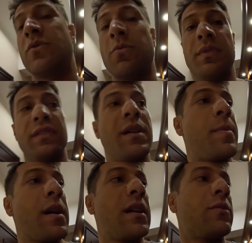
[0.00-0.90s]
Vou começar a
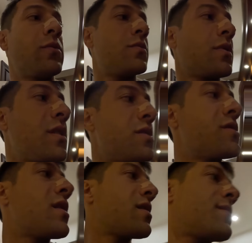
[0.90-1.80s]
apagar tudo aqui
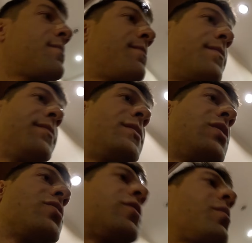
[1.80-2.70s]
já.
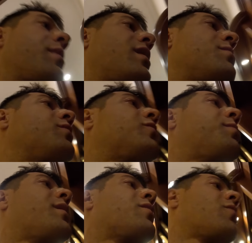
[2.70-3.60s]
Deixa eu só pegar meu super